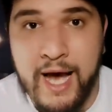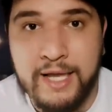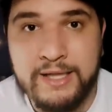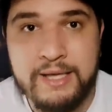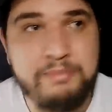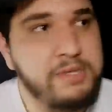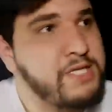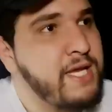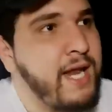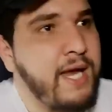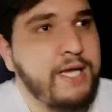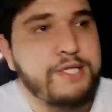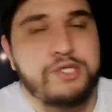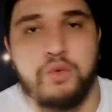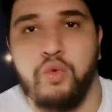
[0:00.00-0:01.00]
هذه ماشي
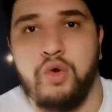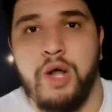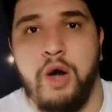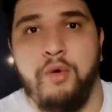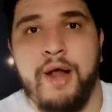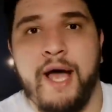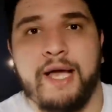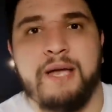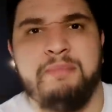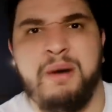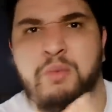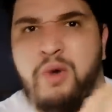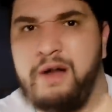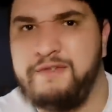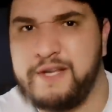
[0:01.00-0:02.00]
راح يسووا الاوراق
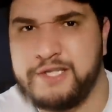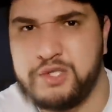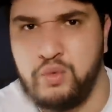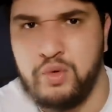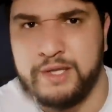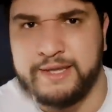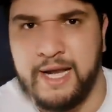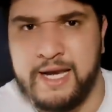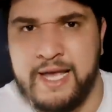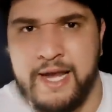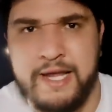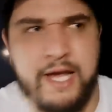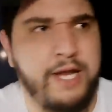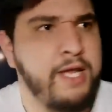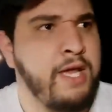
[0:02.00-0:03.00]
كيما موالفه تسوي
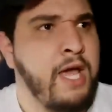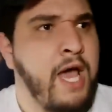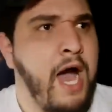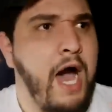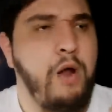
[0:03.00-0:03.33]
الطليان يعني